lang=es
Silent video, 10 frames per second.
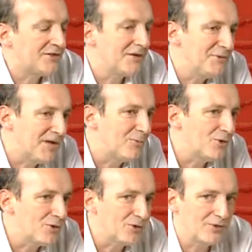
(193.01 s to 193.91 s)

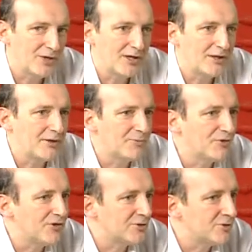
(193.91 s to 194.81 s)
terminamos con una
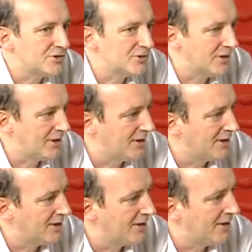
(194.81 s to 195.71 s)
hermosa actuación
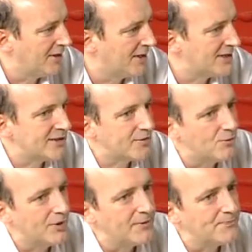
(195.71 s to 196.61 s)
en Casa
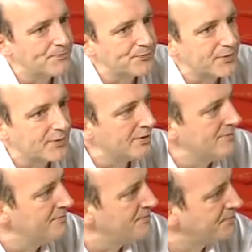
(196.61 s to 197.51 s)
Cuna.
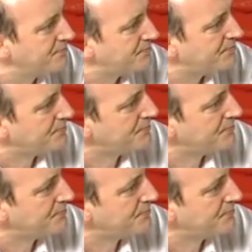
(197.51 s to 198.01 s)
Uh -huh. Este